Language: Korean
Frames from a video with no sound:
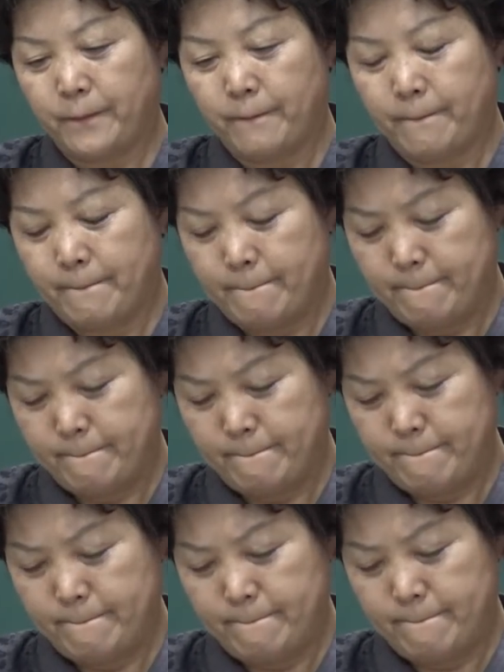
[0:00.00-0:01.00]

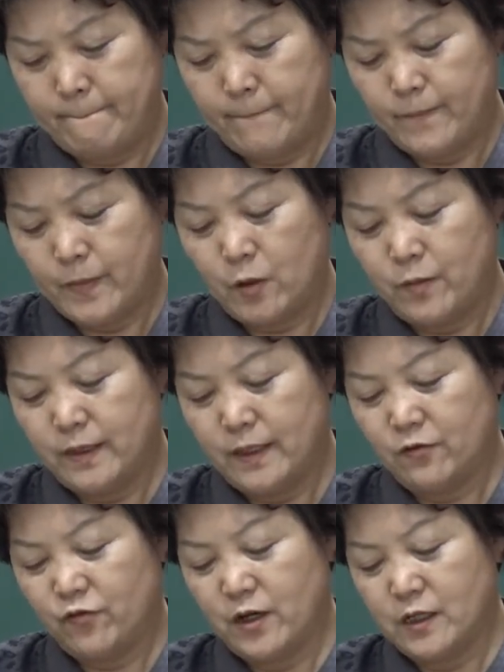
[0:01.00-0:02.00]
음, 그
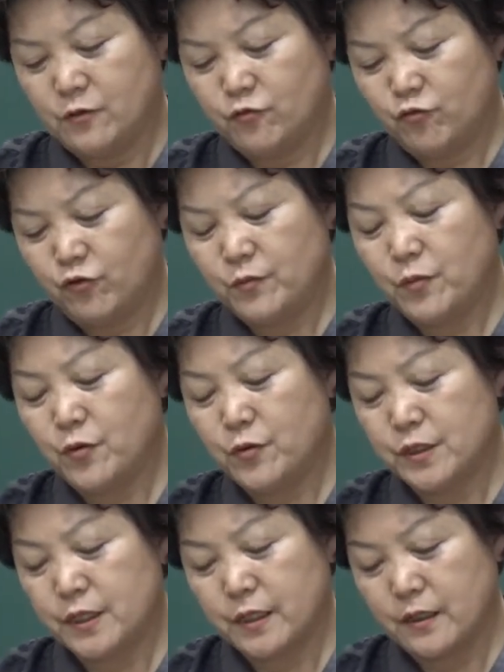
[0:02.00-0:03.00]
밑에 뒤에 운, 봉호
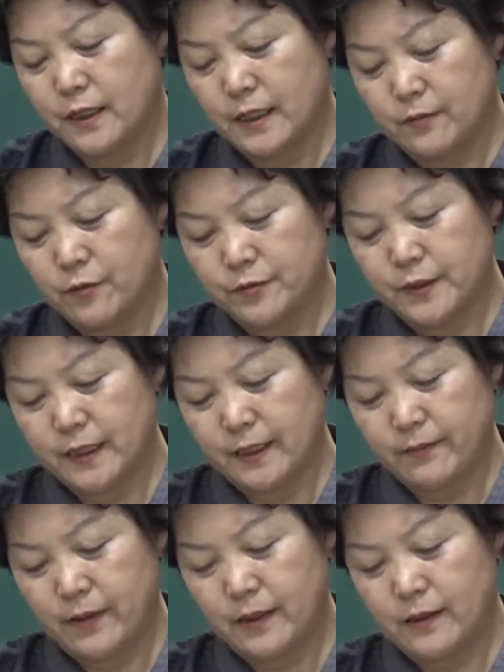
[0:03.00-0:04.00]
씨거 하나 봅시다.
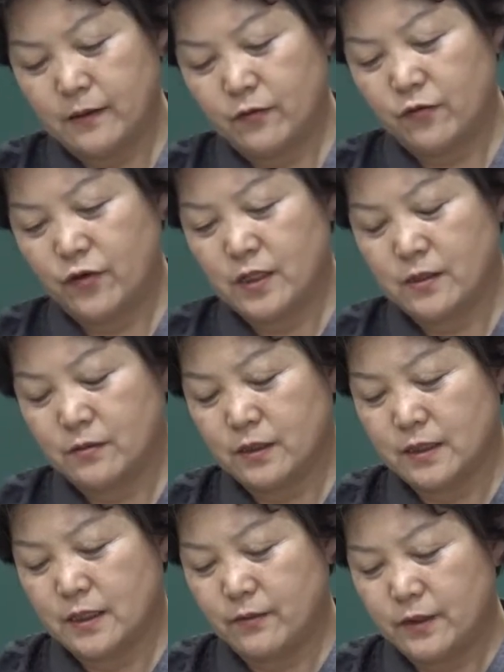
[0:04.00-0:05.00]
맨
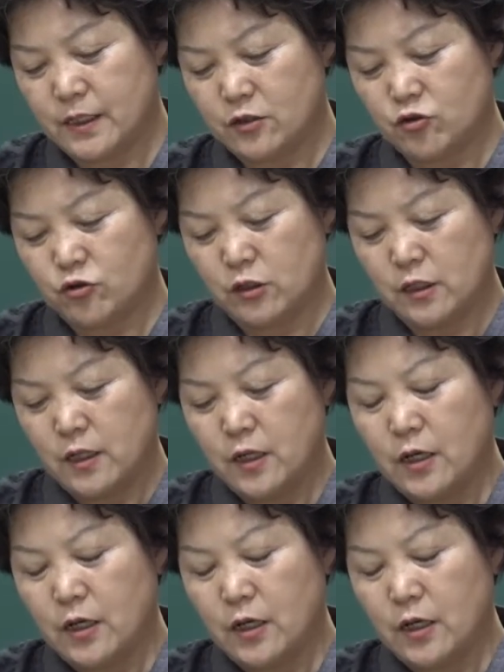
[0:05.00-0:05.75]
뒤에서부터 세 번째 줄.